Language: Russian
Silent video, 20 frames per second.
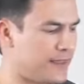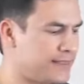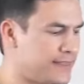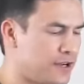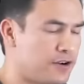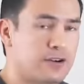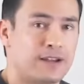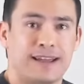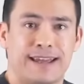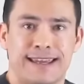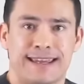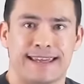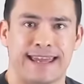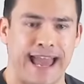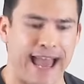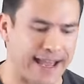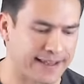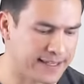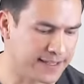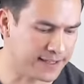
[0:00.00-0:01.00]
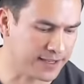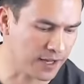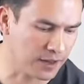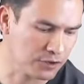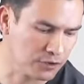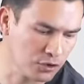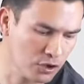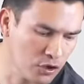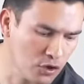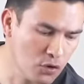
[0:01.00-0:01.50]
Или можно
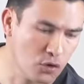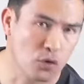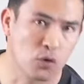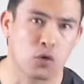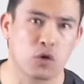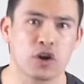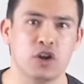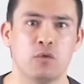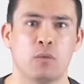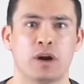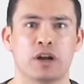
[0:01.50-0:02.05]
попробовать вот такие